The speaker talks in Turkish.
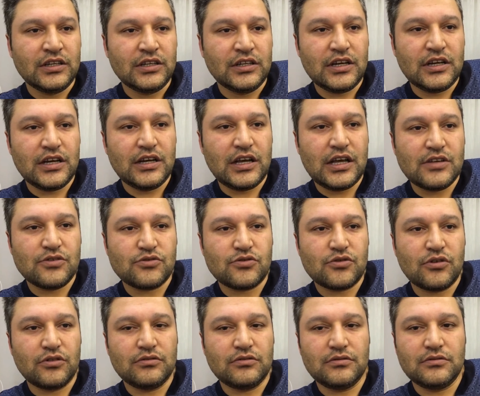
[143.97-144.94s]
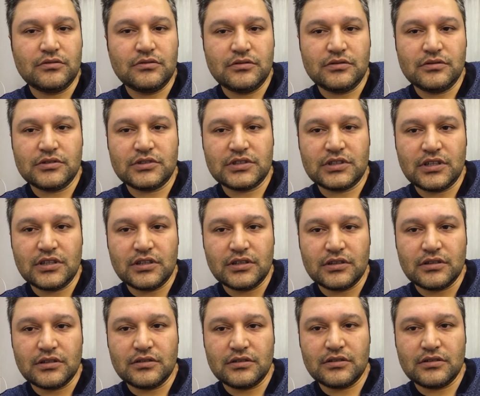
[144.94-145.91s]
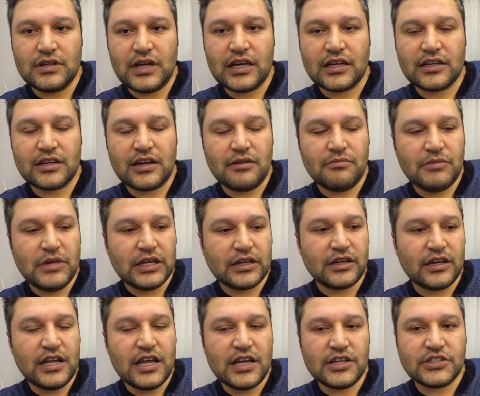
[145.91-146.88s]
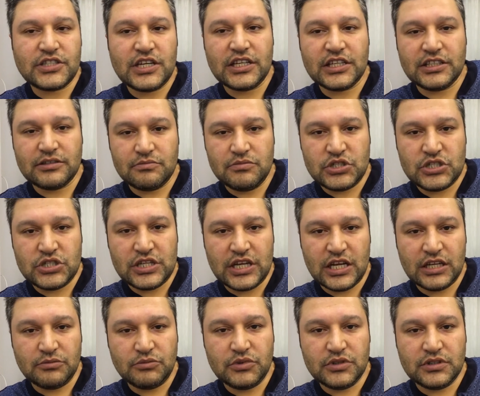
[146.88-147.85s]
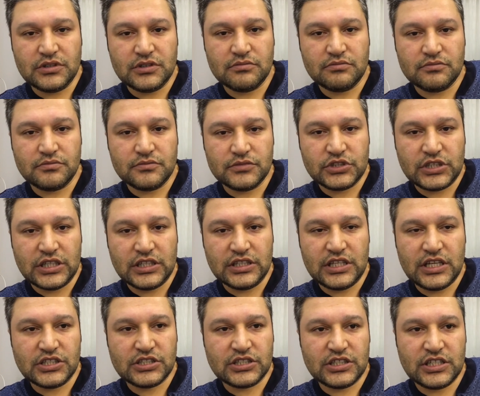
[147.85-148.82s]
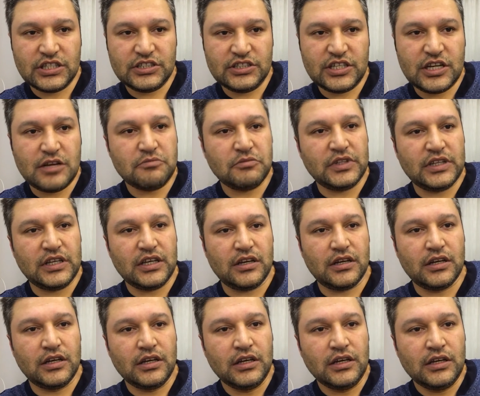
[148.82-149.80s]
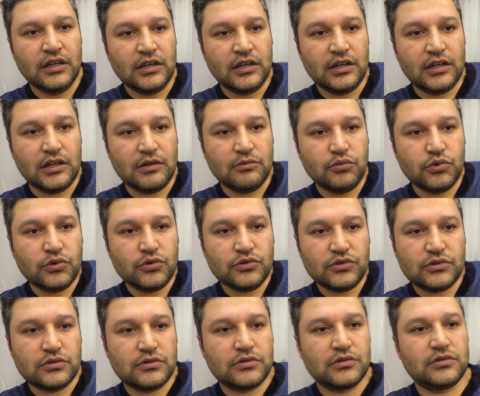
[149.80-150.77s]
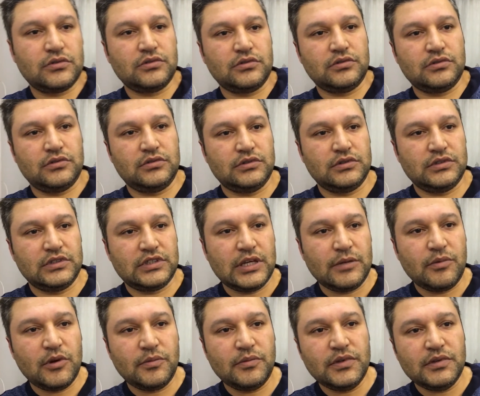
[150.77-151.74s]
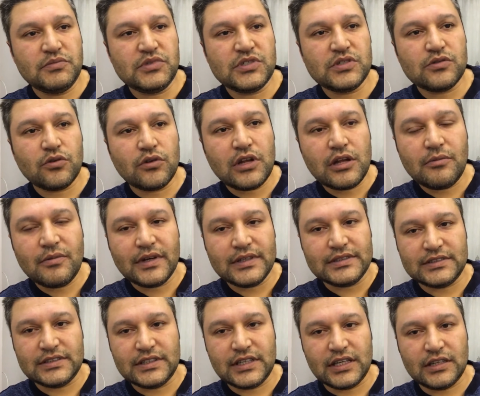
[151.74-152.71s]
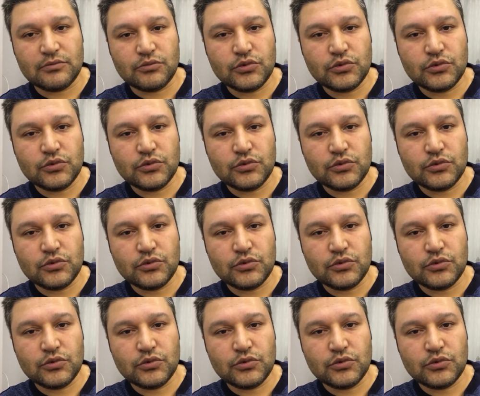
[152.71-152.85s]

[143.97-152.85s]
E, en son işte ekran ekran her şey gitmiş yani bir şeyi değiştireceğim diye. E, bunun sebebi biz olamayız yani.